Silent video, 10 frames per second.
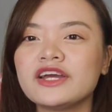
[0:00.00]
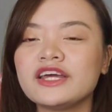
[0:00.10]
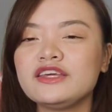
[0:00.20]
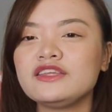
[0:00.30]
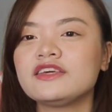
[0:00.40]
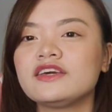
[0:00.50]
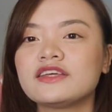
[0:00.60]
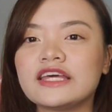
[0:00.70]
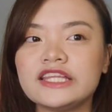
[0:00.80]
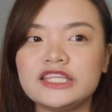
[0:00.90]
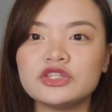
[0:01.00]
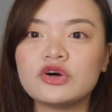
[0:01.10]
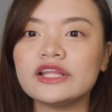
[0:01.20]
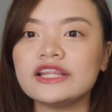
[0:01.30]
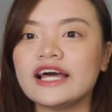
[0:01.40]
or anything that I need
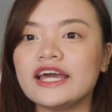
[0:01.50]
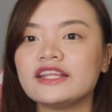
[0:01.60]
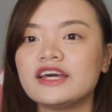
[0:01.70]
online,